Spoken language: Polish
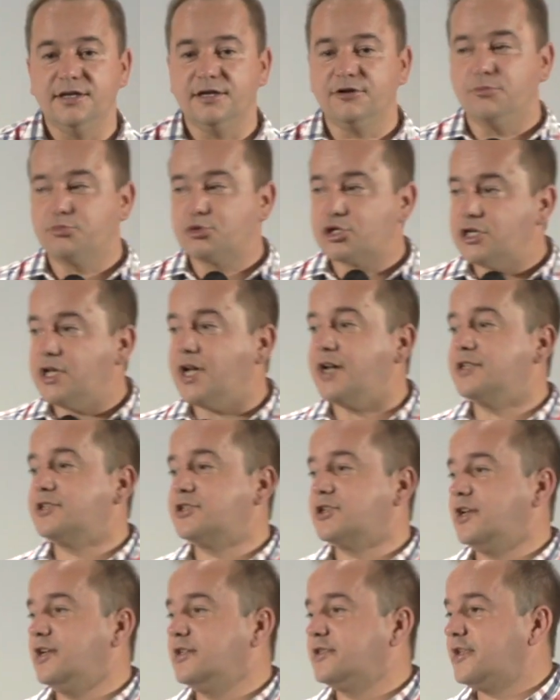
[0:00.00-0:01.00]
jego
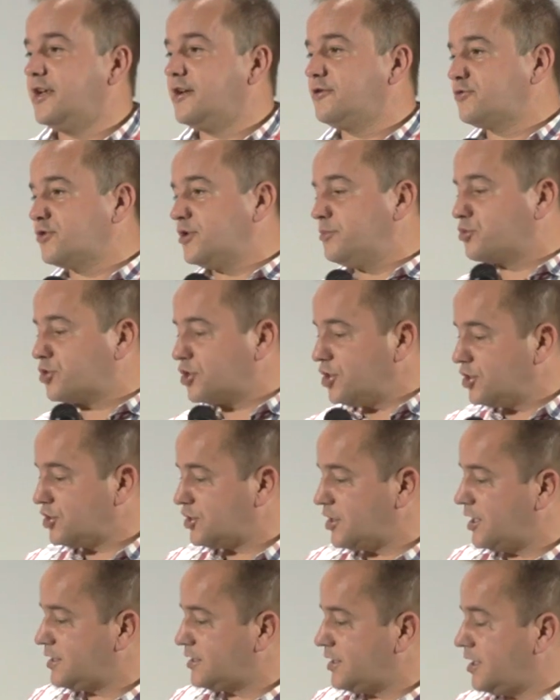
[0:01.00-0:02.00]
przyjaciel, ten, który
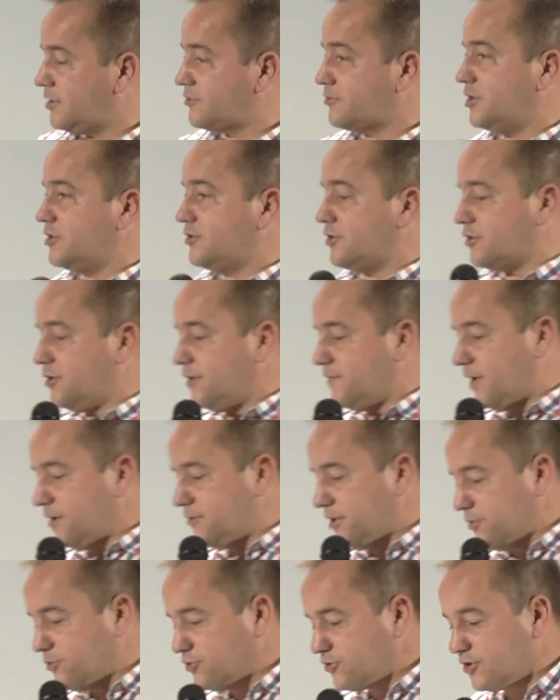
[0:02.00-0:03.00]
przyszedł, ten, który
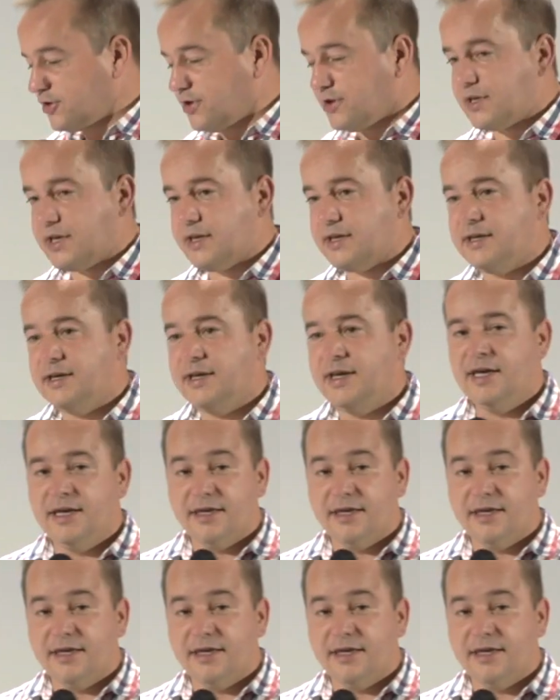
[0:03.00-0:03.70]
torował jemu drogę,